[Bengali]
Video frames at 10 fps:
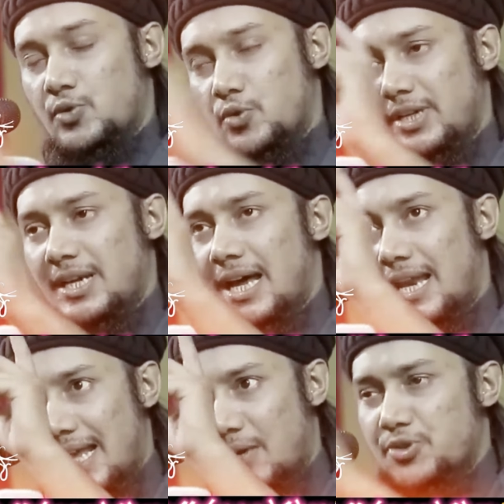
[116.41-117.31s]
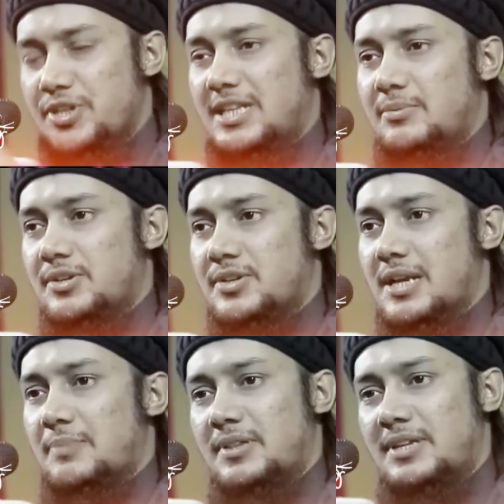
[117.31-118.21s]
দুনিয়া আল্লাহ গুছিয়ে দিবেন
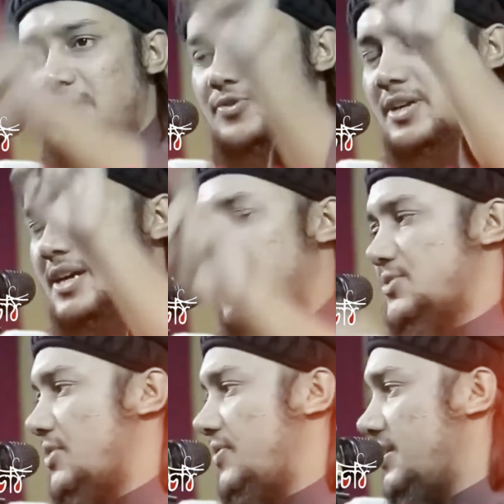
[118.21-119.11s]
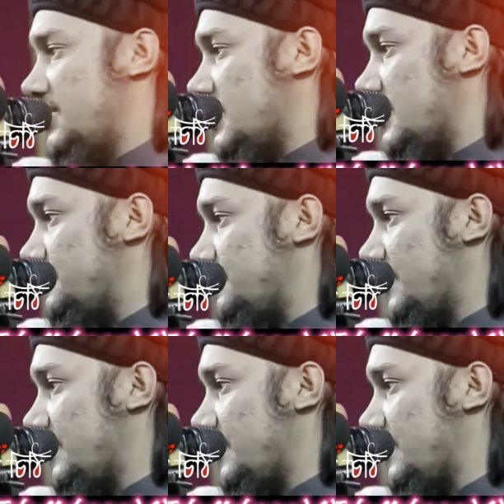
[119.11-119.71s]
ইনশাল্লাহ আপনি দিনের জন্য খালেস করে ফেলেন নিজেকে